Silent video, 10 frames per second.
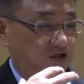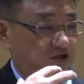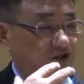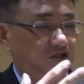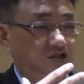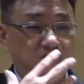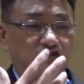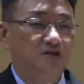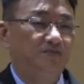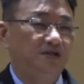肢体的
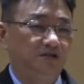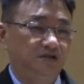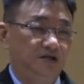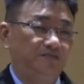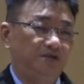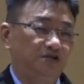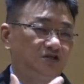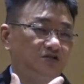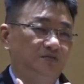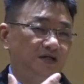生命也彼
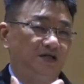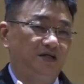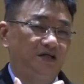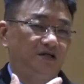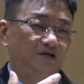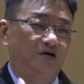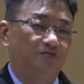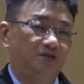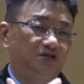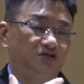此勉励啊，
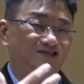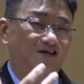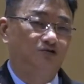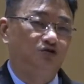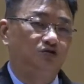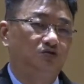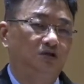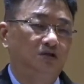彼此造就